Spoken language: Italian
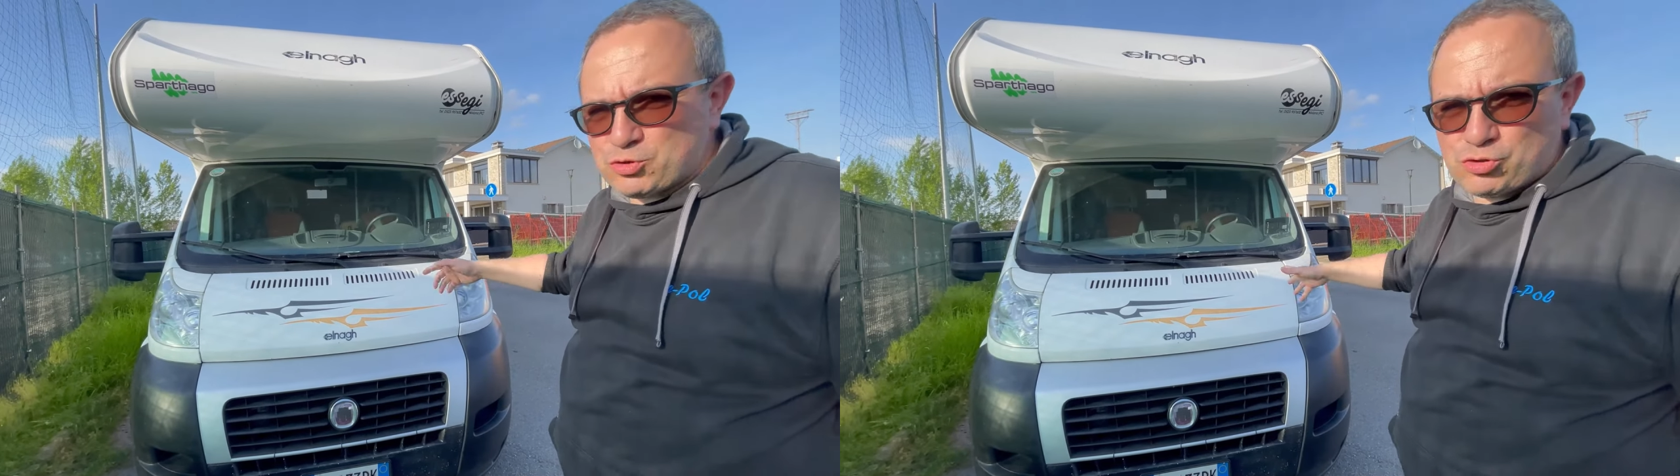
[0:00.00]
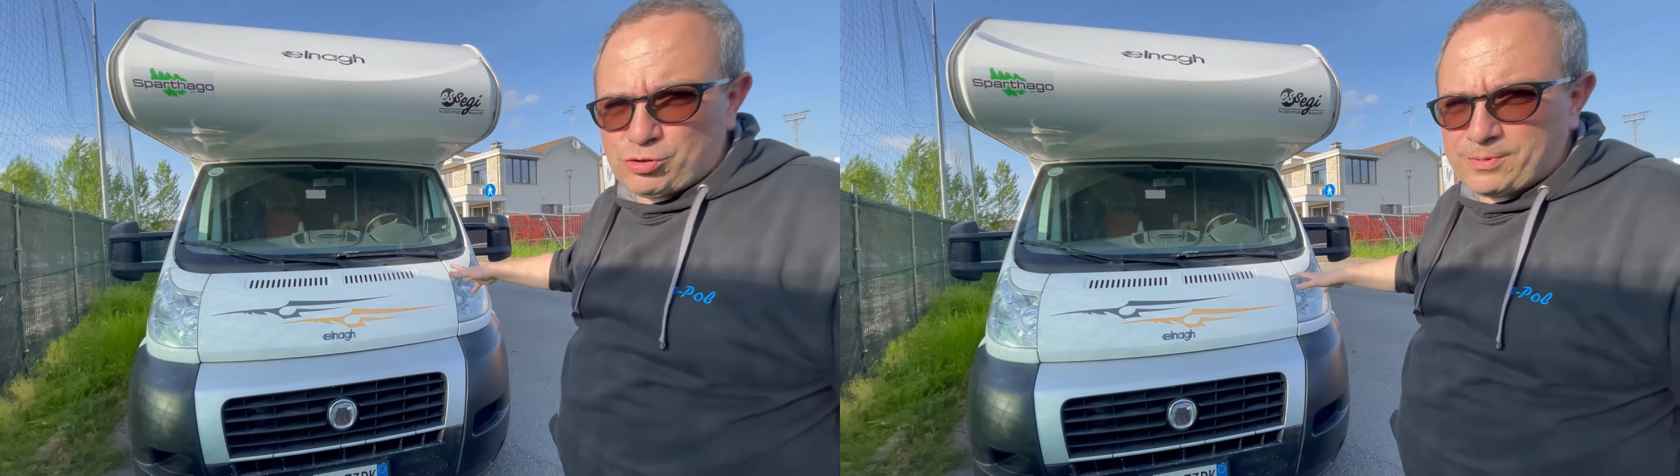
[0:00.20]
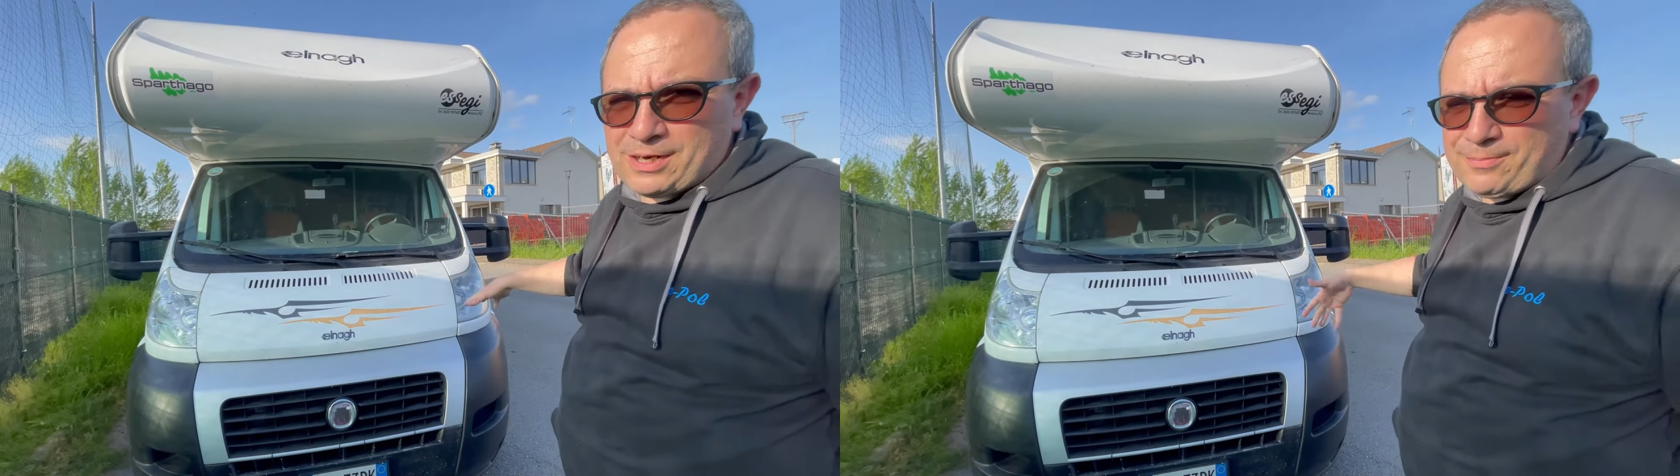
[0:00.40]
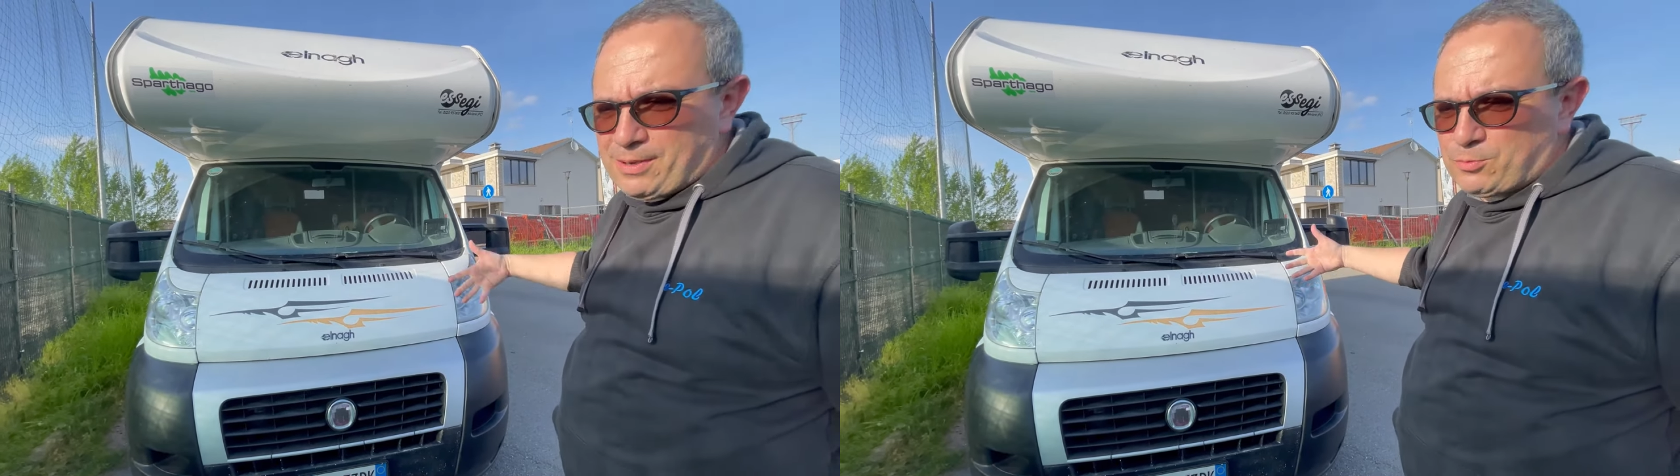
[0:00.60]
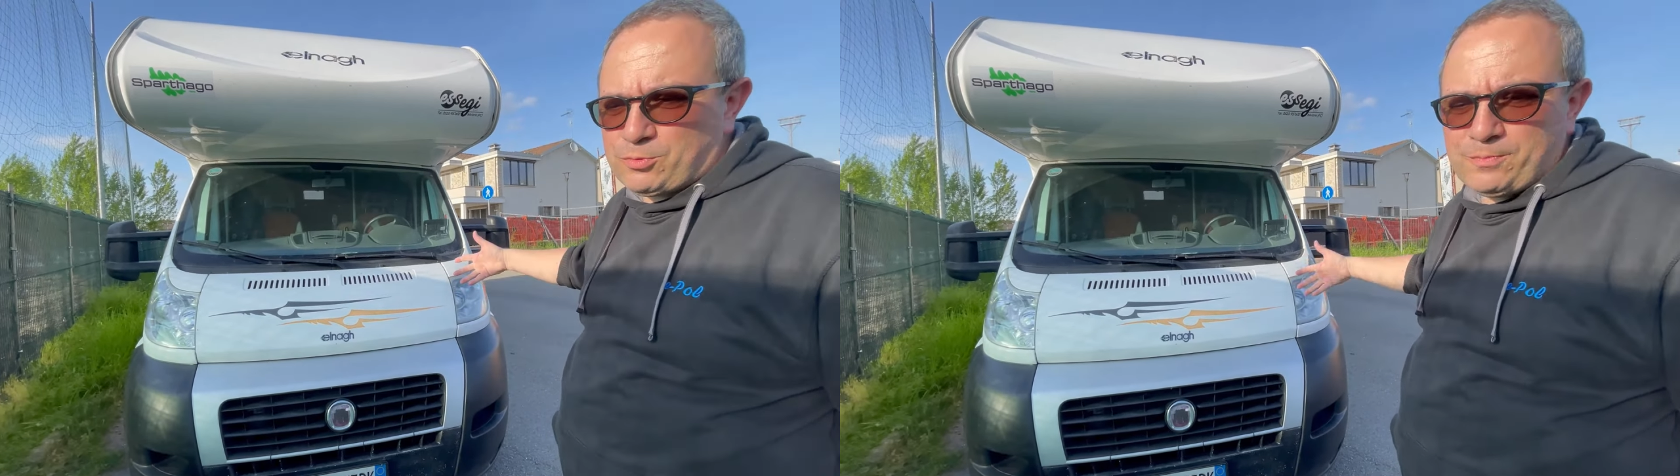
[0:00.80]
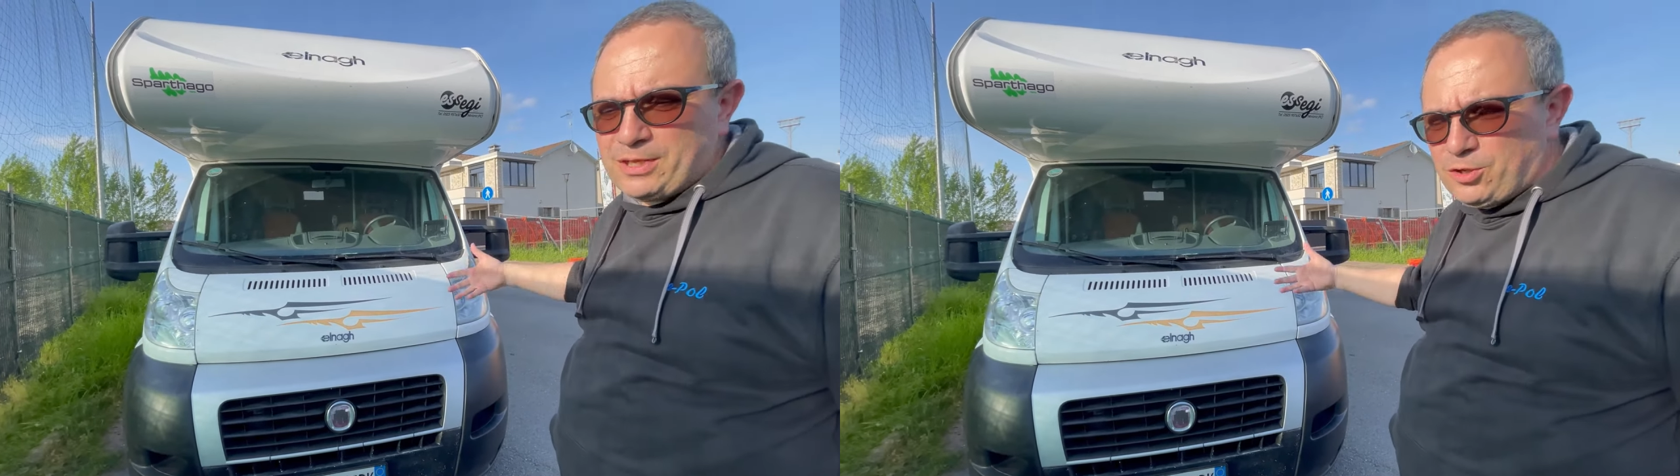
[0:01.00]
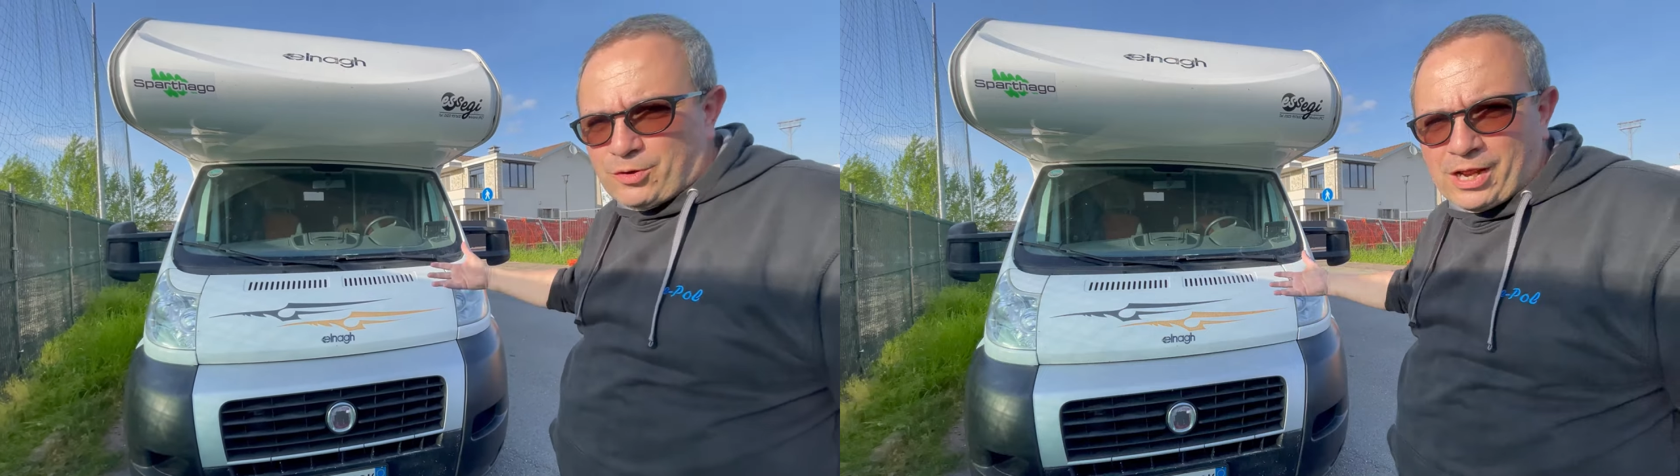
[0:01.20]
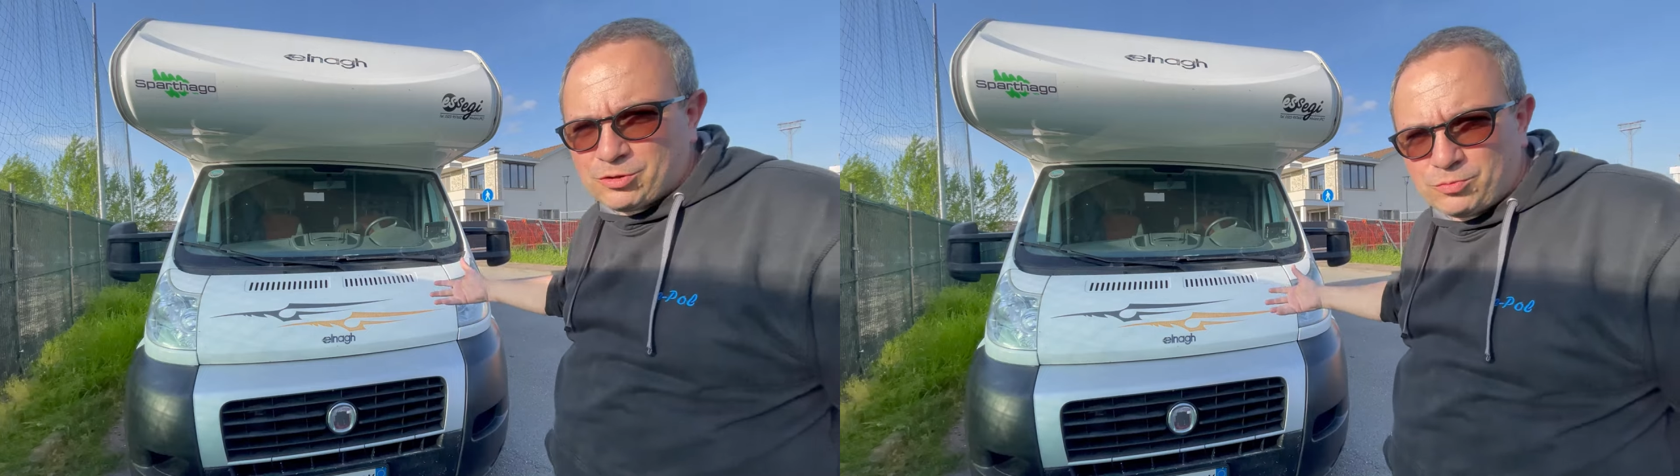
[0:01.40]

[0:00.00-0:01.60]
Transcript: sopra l'abbiamo migliorato